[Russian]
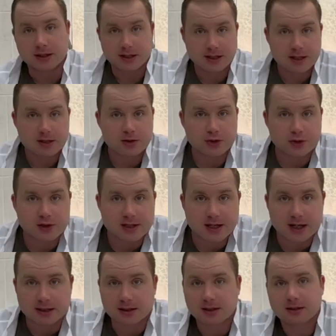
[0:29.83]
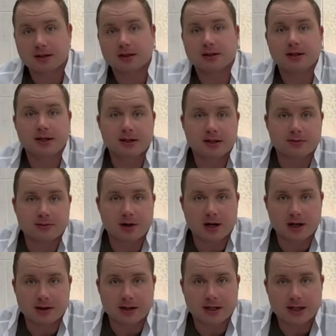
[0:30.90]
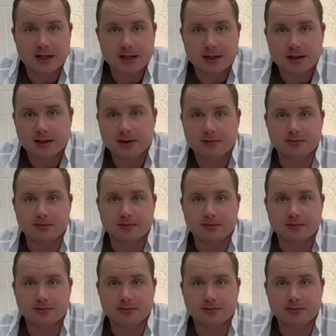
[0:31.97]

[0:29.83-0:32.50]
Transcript: Дорогие друзья, так как на этом канале